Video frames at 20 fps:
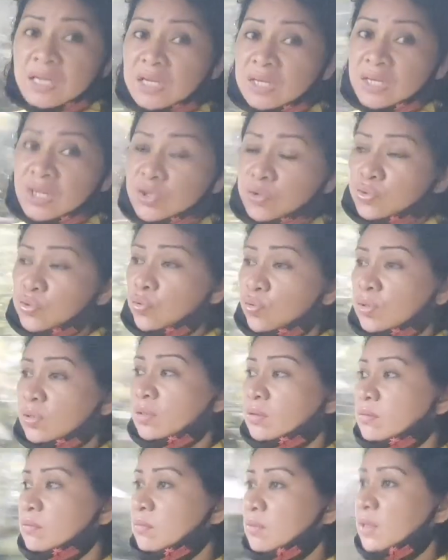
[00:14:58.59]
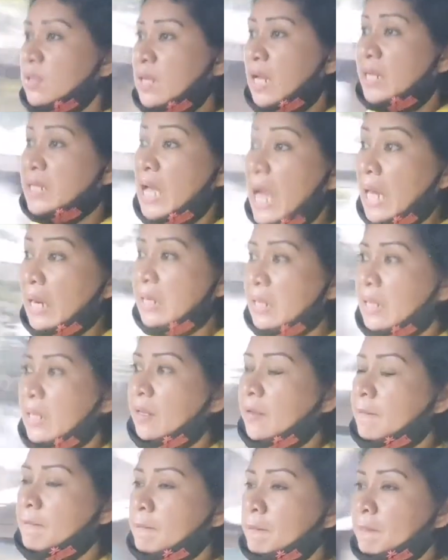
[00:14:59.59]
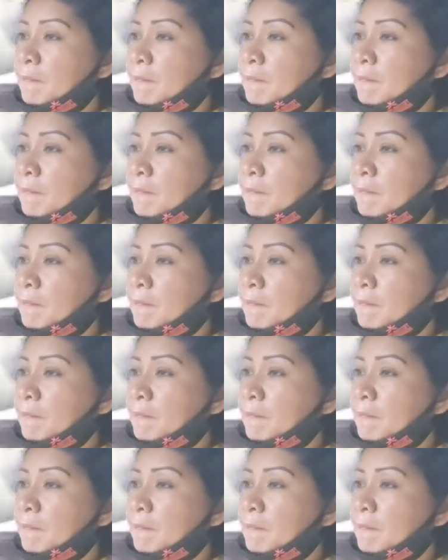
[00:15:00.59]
hindi yun yung nangyari.